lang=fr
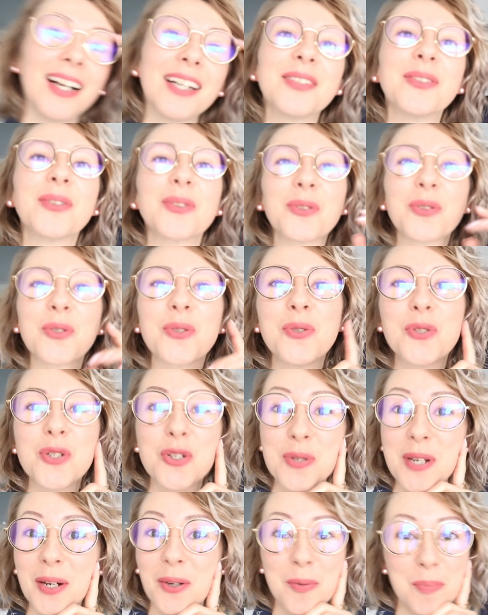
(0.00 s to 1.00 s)
Ouais, donc du coup, je
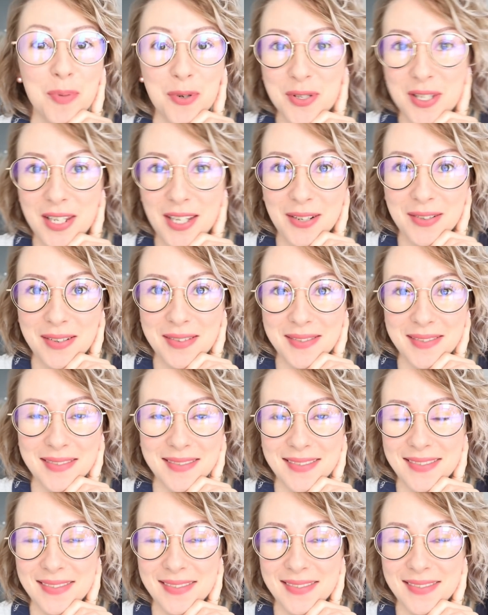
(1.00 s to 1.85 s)
suis reposée, quoi.